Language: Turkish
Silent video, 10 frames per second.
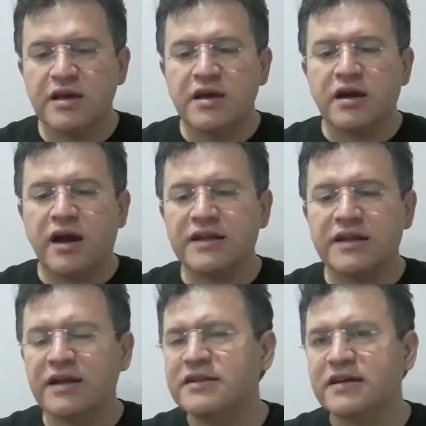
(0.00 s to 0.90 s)

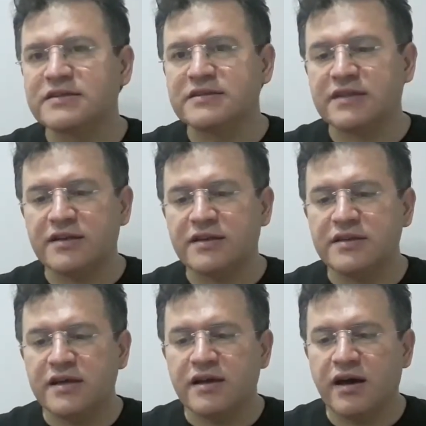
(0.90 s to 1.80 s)
Kararın ardından
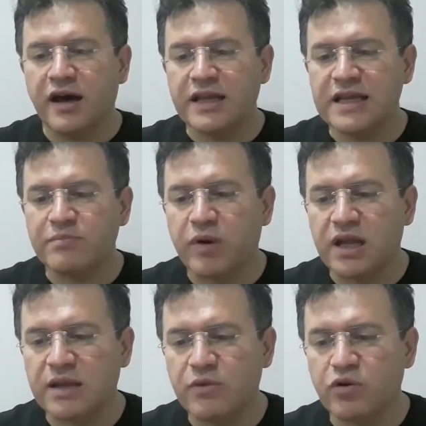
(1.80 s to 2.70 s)
aylık
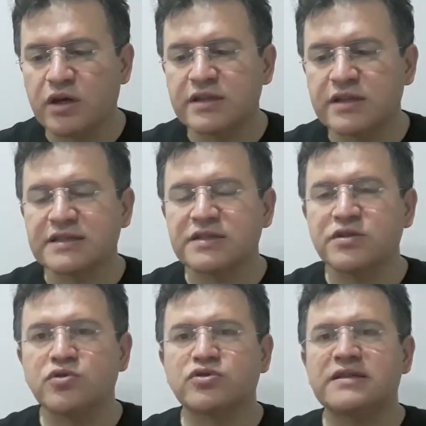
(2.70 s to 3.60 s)
bağlama oranlarının
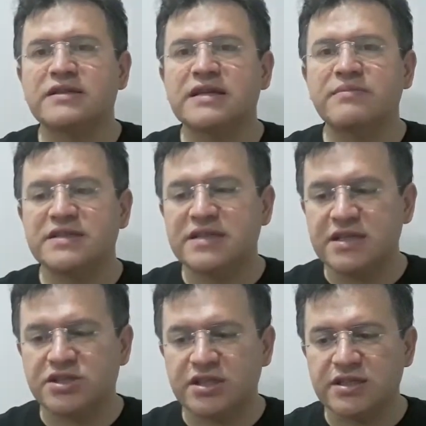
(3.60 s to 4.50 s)
yükseltilmesi
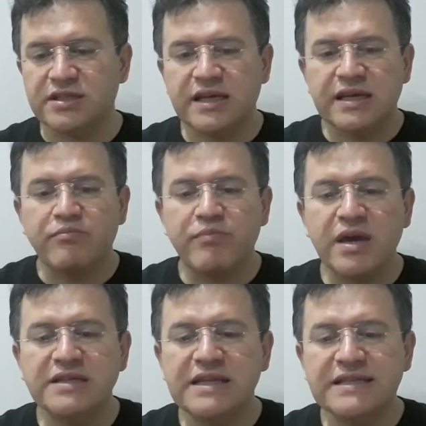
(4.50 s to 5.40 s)
için
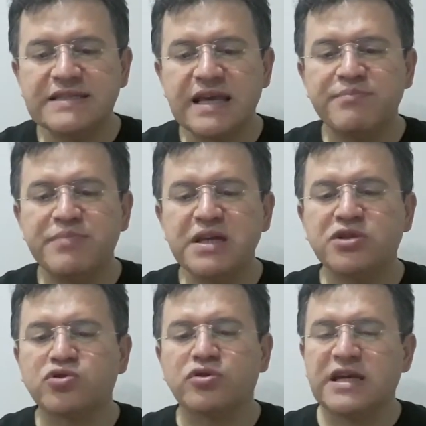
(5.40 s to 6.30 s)
meclise
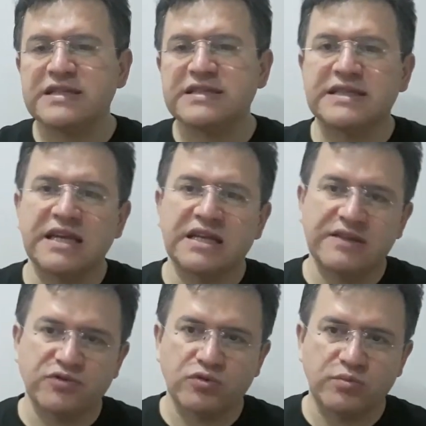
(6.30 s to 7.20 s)
birçok kez teklif
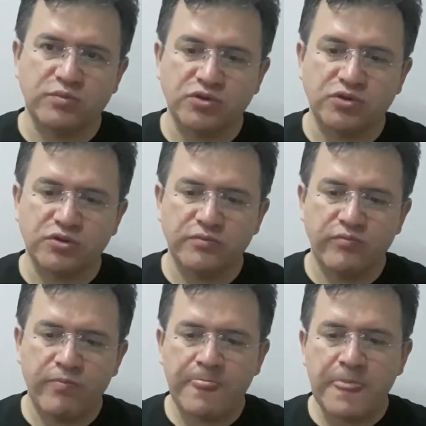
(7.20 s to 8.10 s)
sunulmuştu.
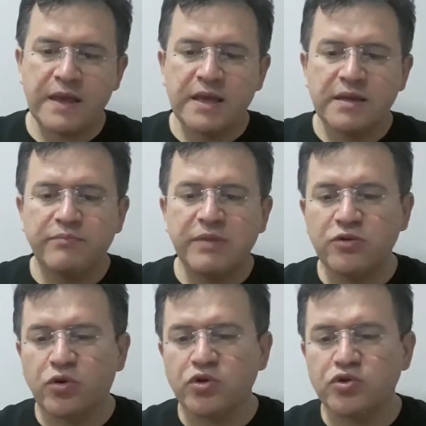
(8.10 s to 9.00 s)

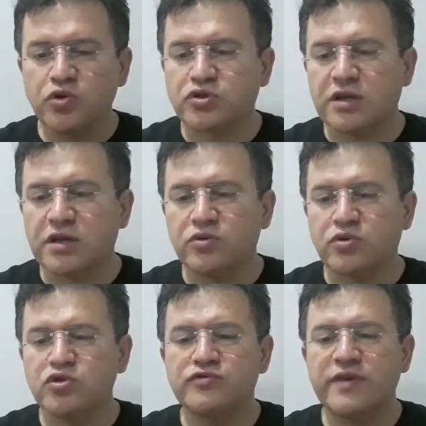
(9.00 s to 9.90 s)

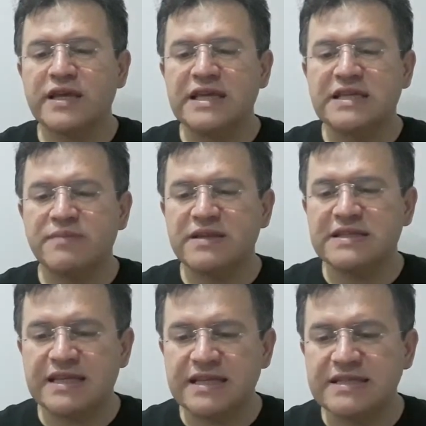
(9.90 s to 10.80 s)
1999 ve
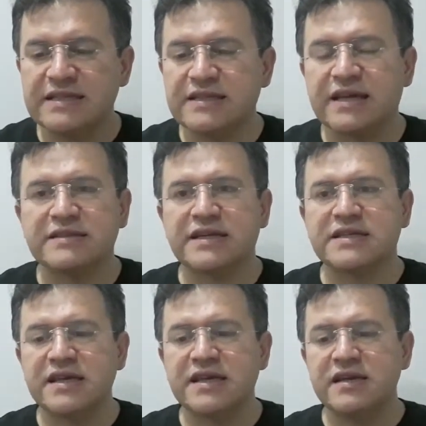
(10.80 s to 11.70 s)
2008
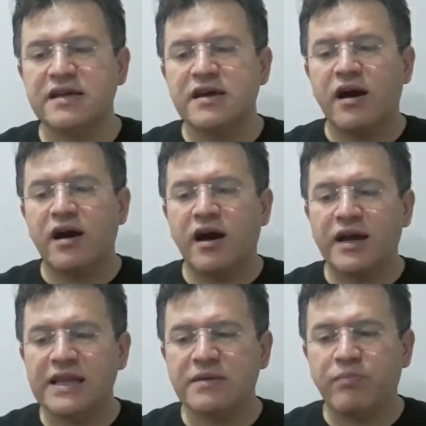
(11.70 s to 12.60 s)
yıllarındaki
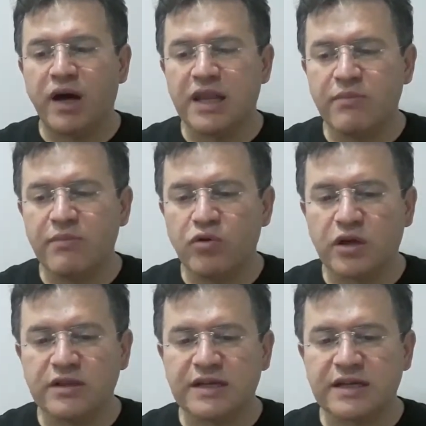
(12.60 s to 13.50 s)
aylık bağlama
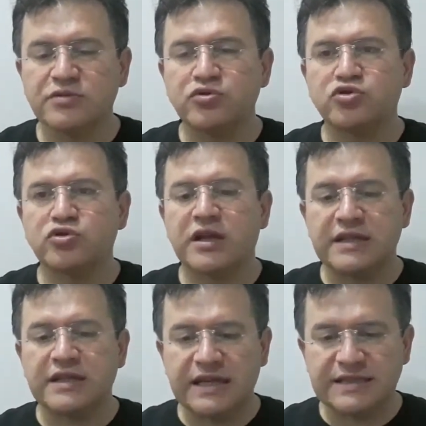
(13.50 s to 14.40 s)
oranlarını düşüren
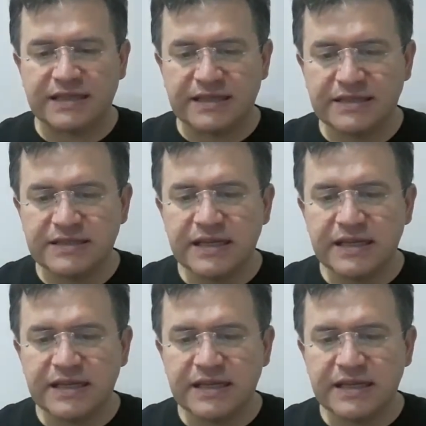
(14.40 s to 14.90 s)
yasanın